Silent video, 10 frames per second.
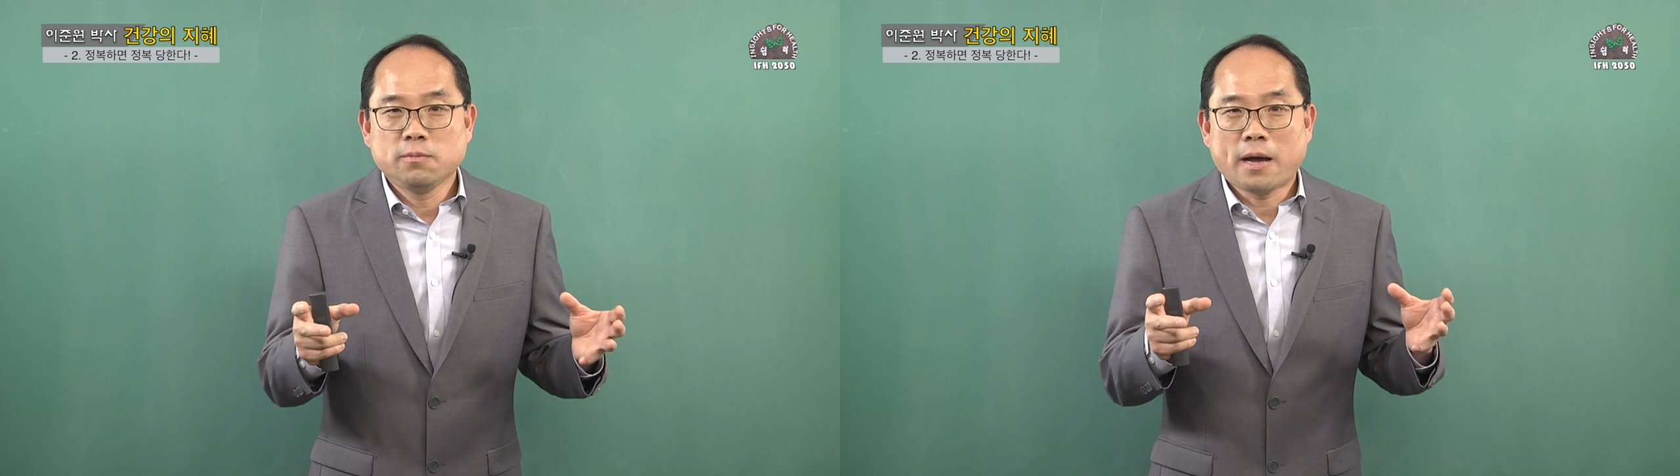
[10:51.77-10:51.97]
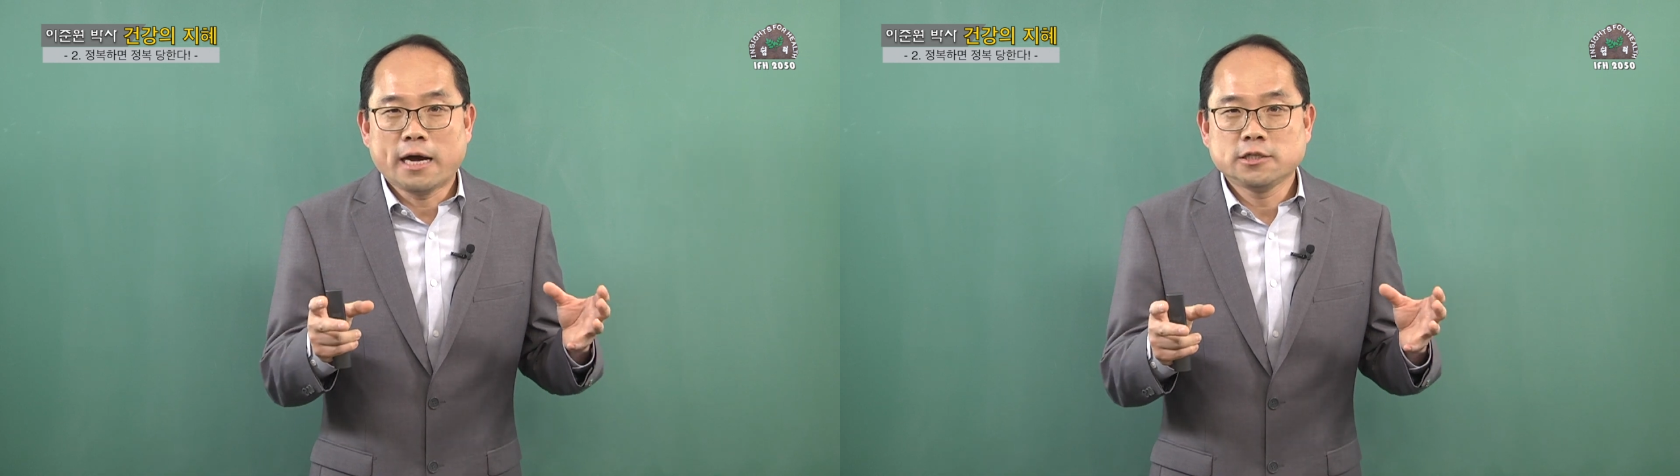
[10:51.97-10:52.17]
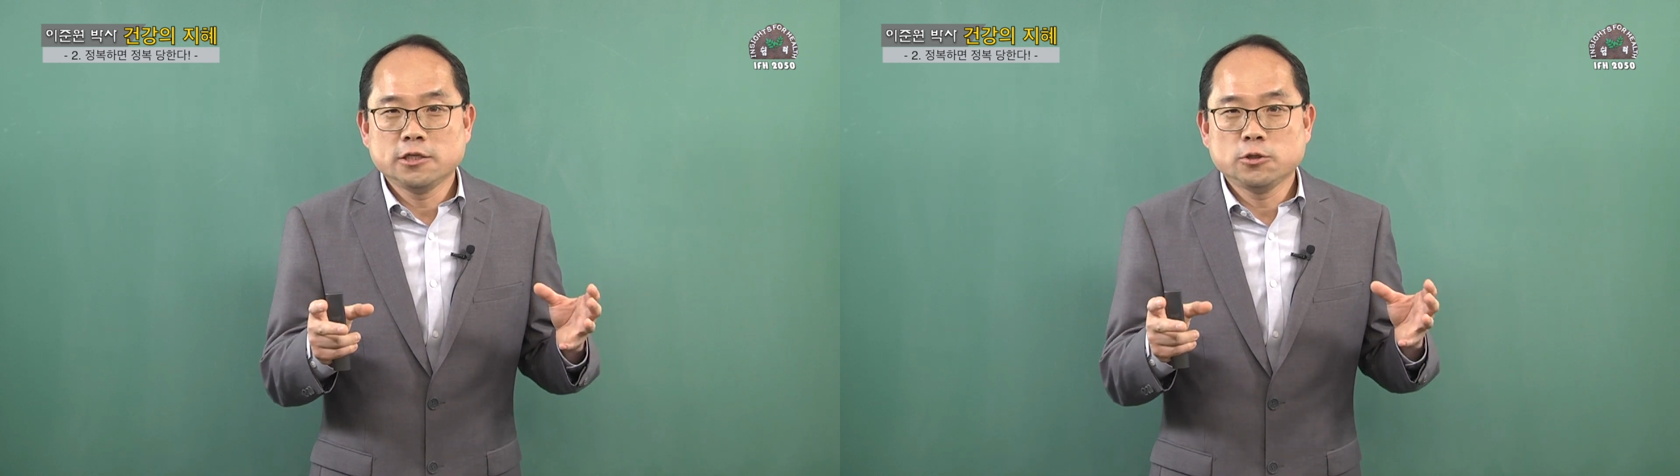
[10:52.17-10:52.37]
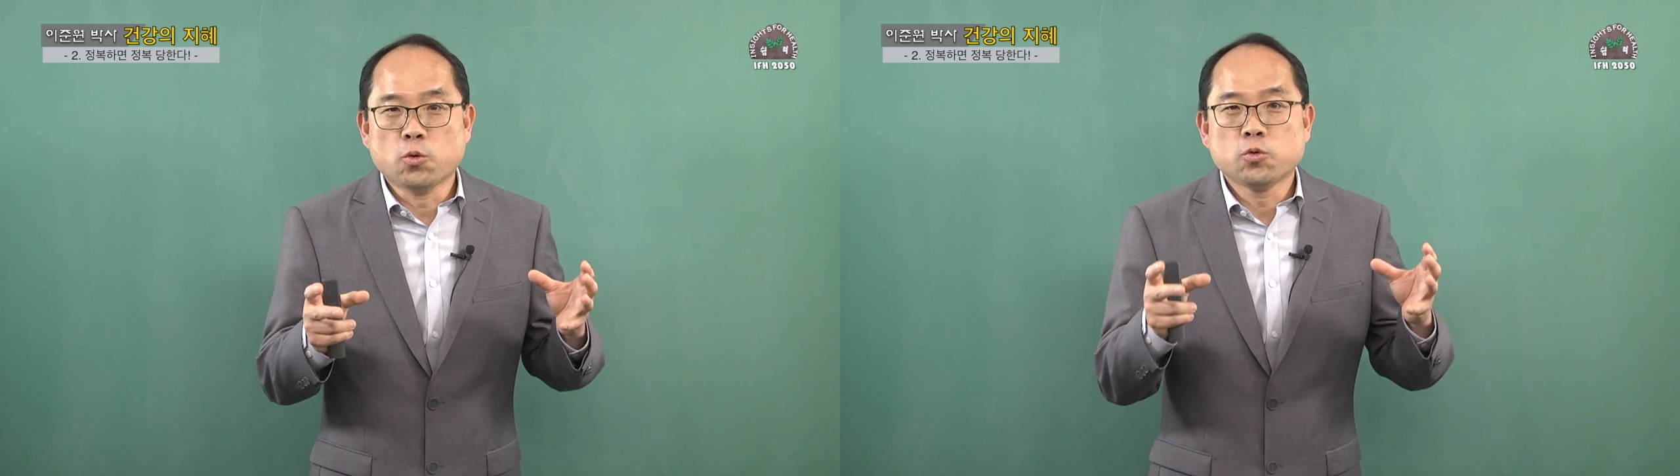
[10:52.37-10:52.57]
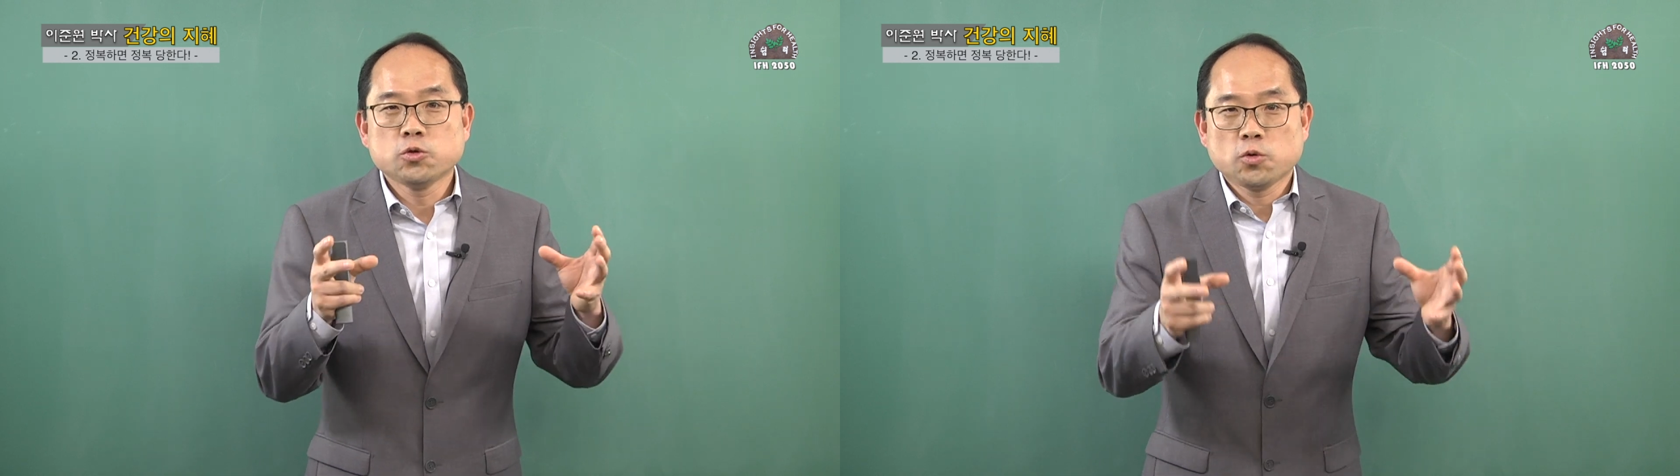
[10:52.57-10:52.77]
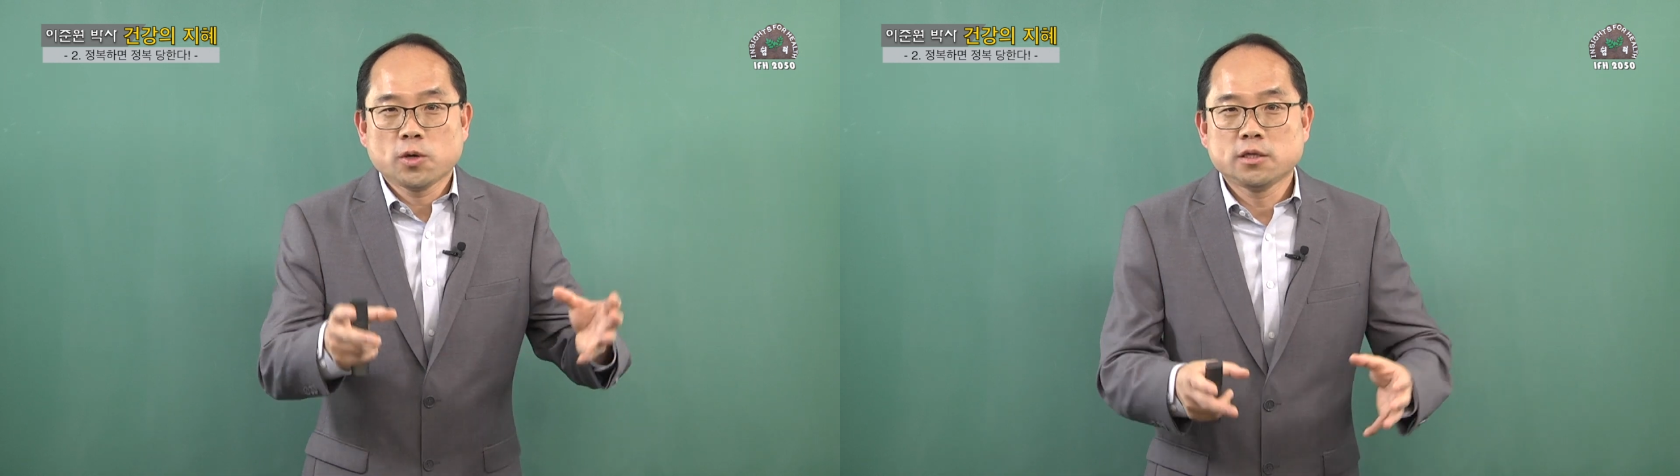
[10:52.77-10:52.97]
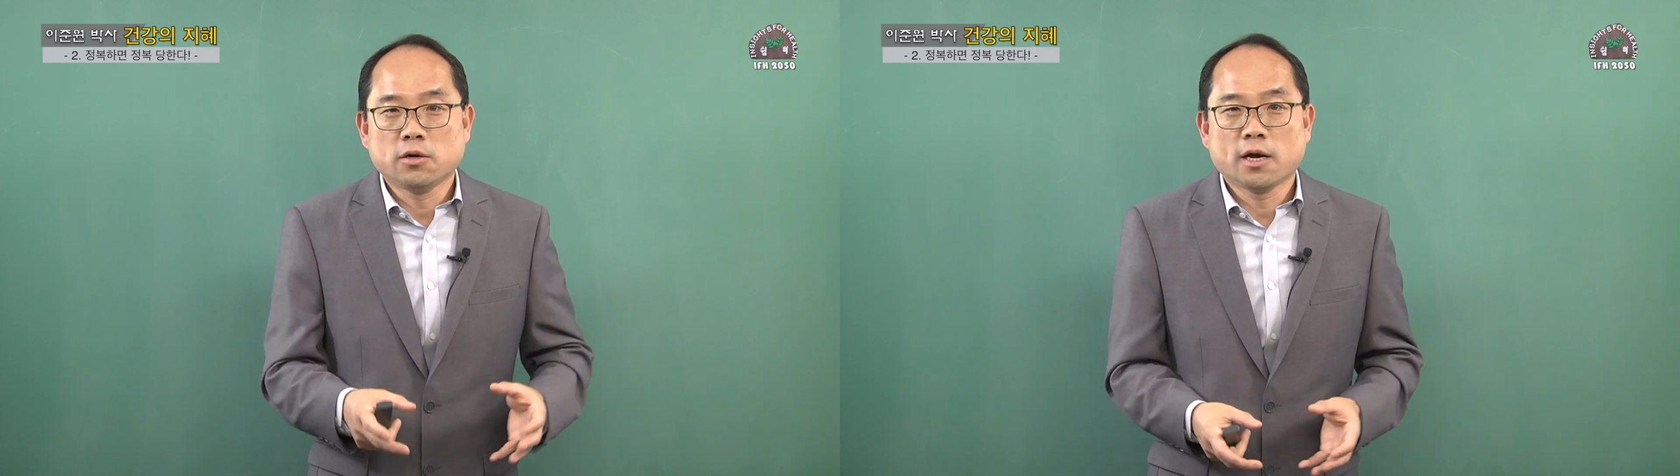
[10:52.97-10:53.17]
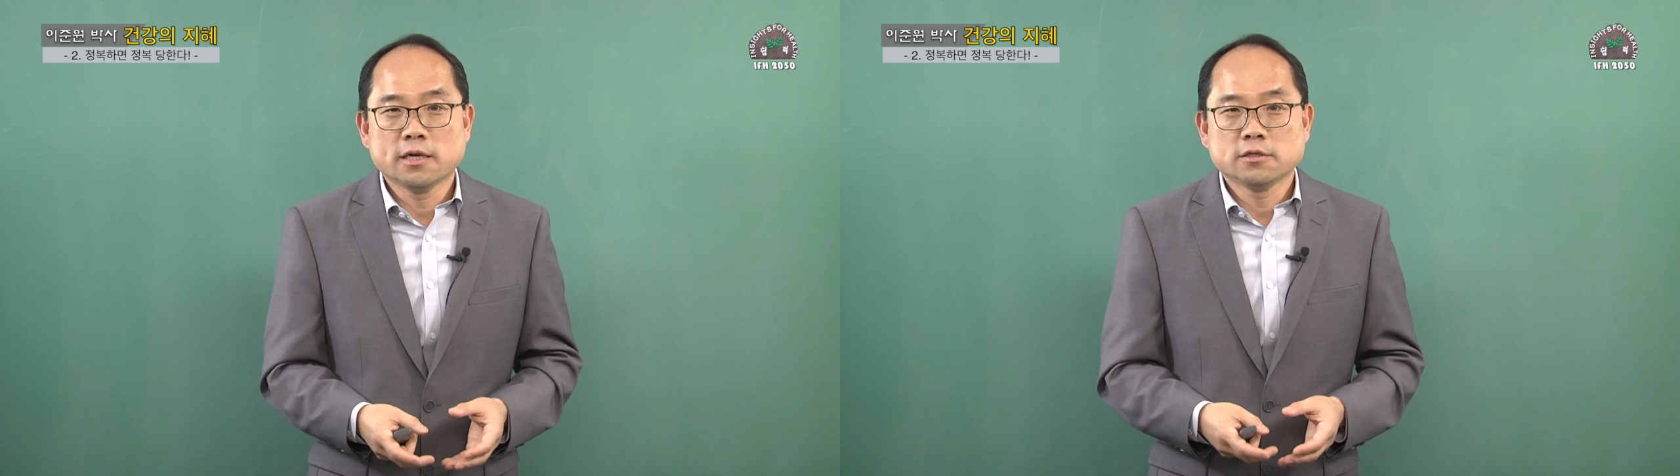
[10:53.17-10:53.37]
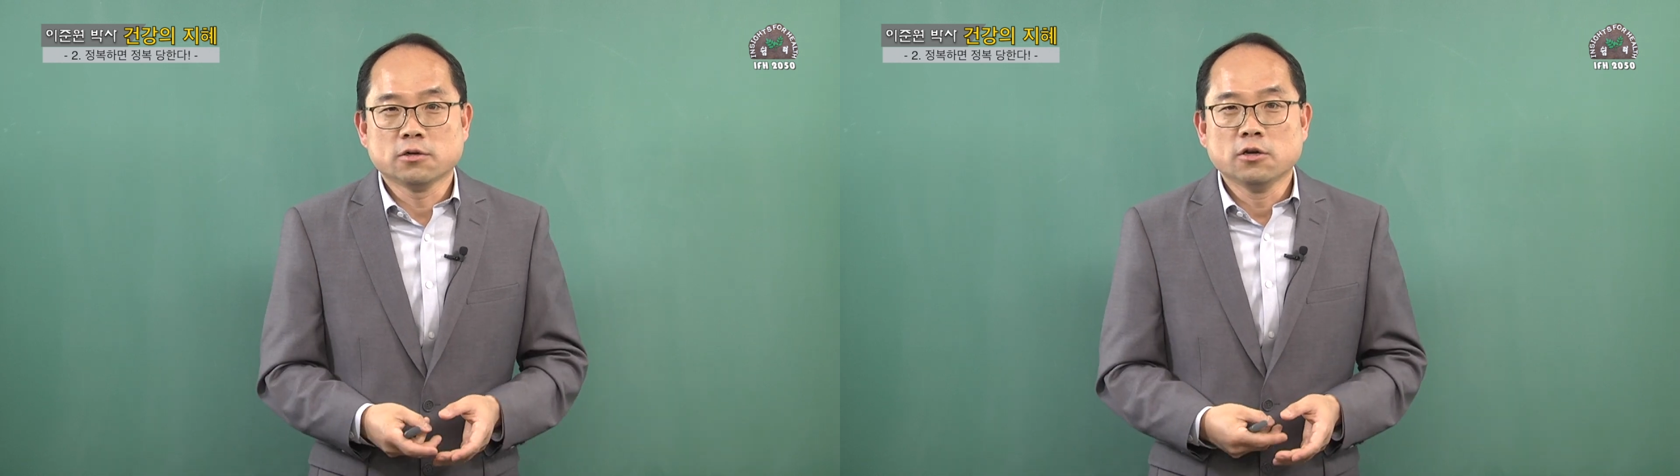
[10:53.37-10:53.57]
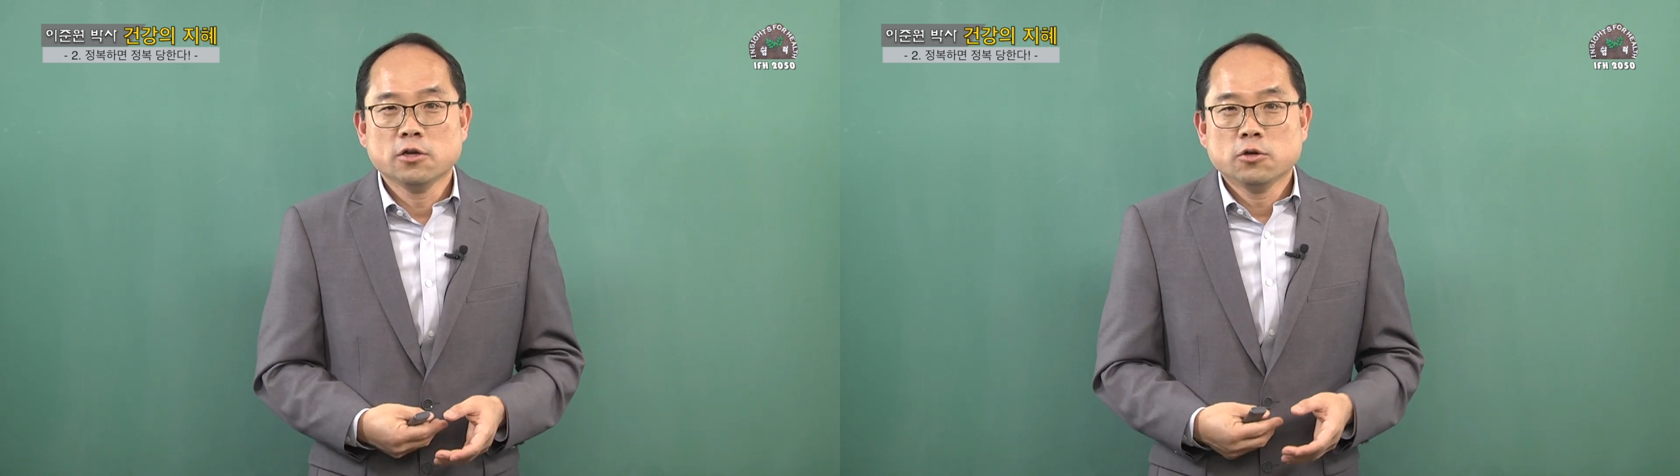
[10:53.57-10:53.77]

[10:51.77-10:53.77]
박쥐 동굴 속에 들어가서